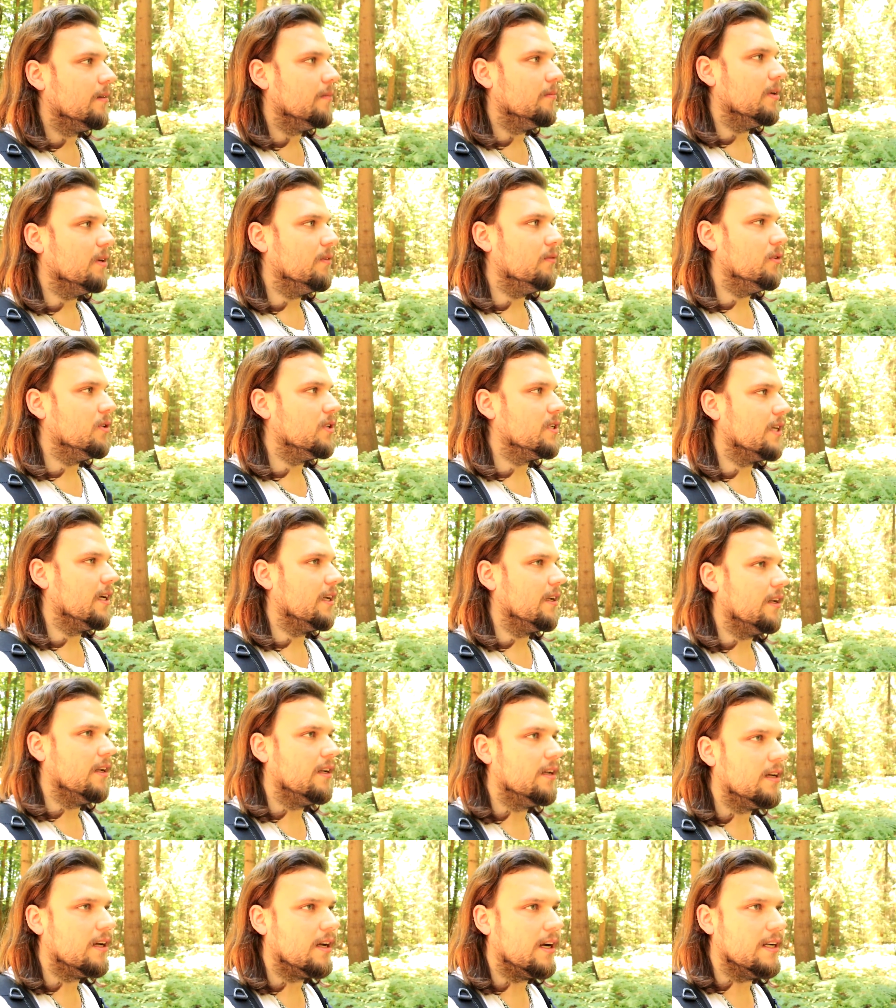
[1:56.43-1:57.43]
man wird
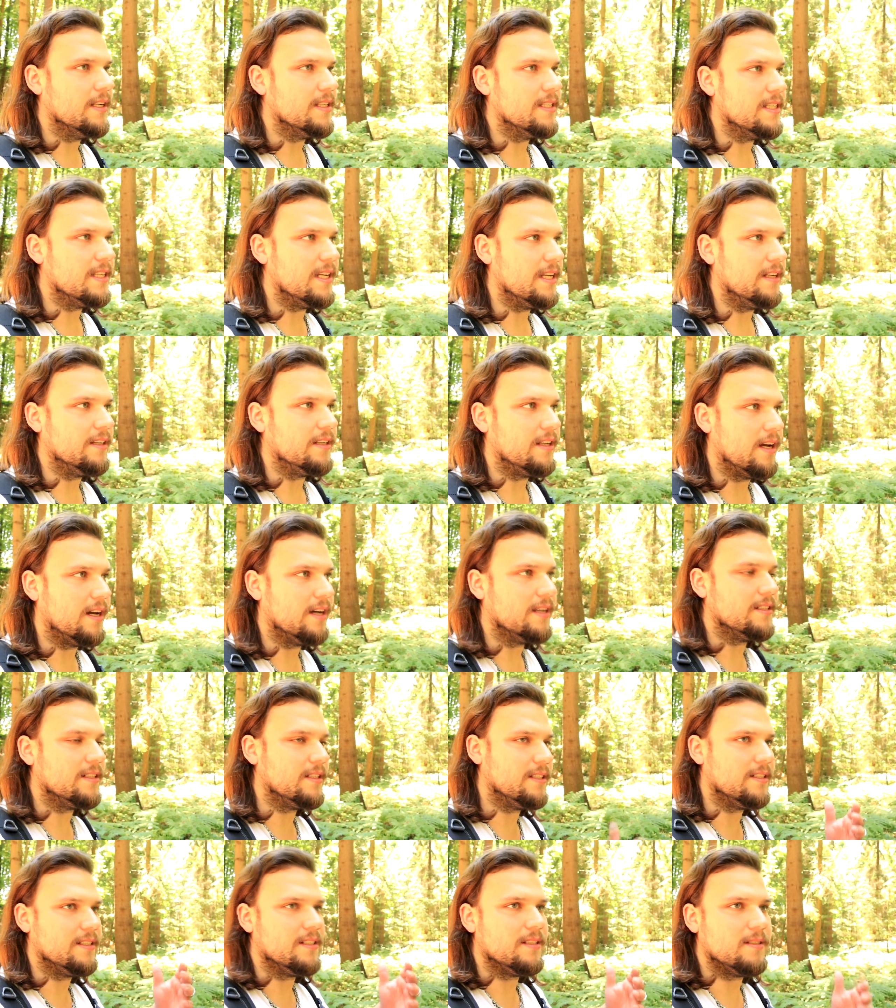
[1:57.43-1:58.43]
dann halt sehen, ja,
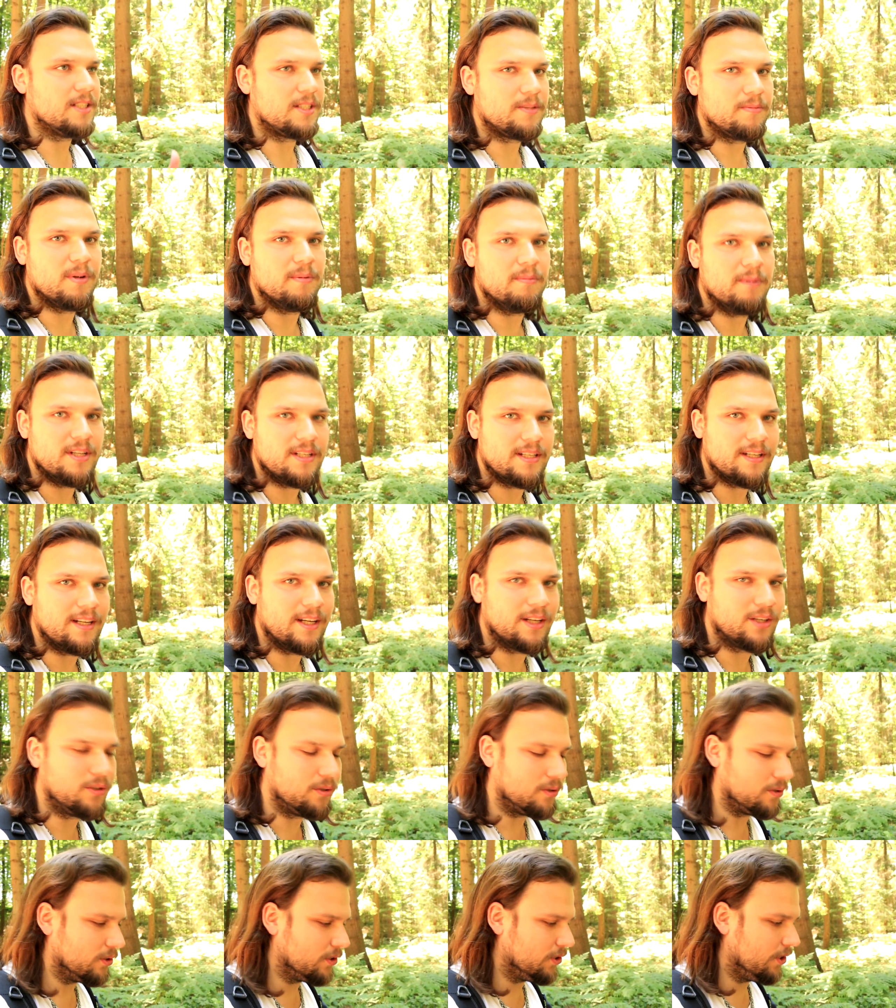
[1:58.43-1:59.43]
die, die es mit dem Internet
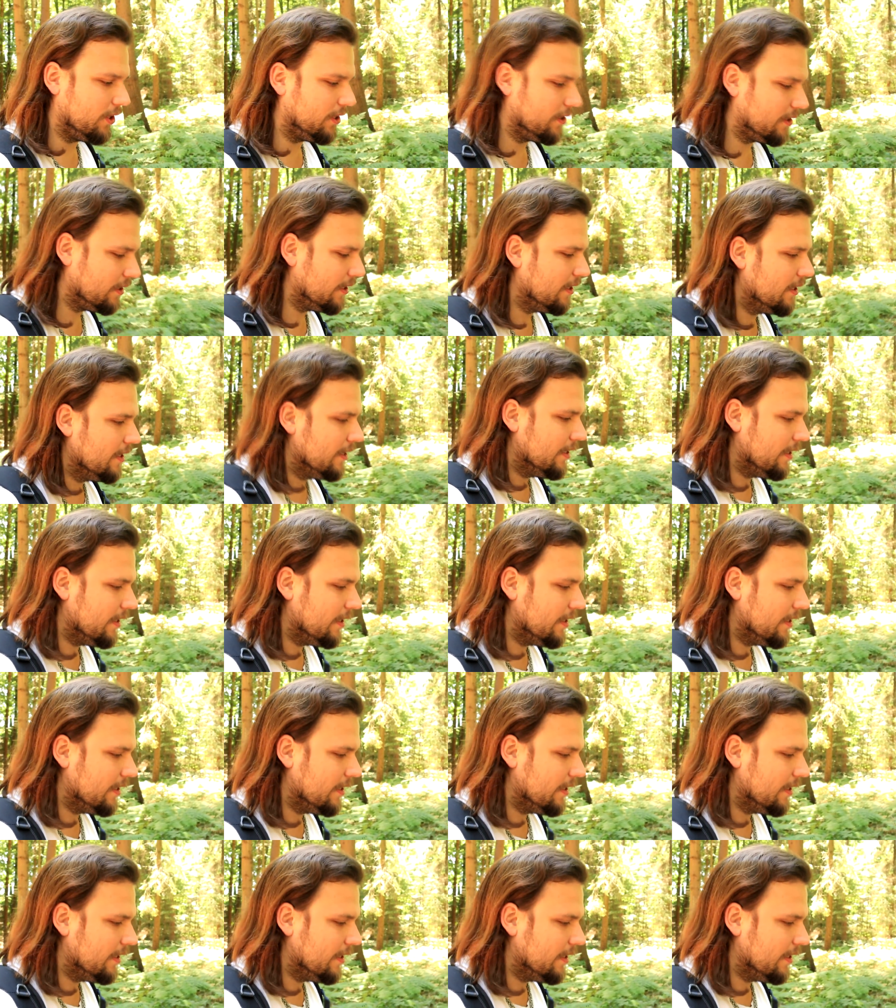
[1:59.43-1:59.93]
gucken können,